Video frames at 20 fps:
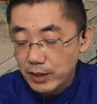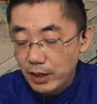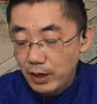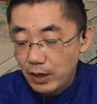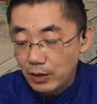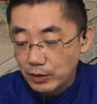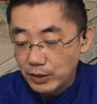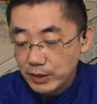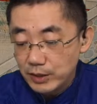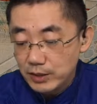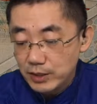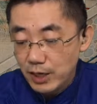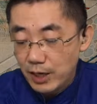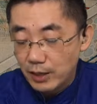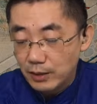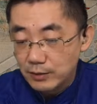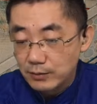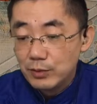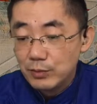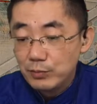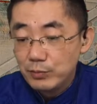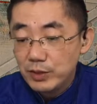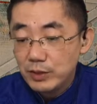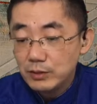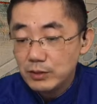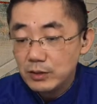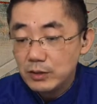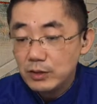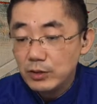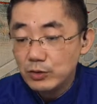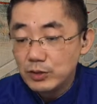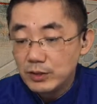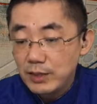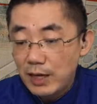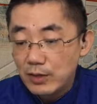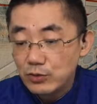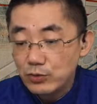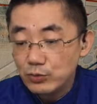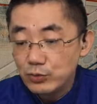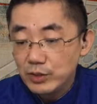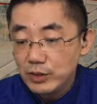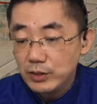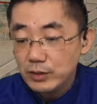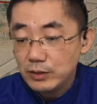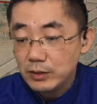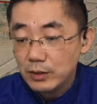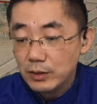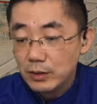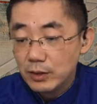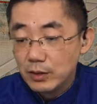好了一场，明日又是大初一，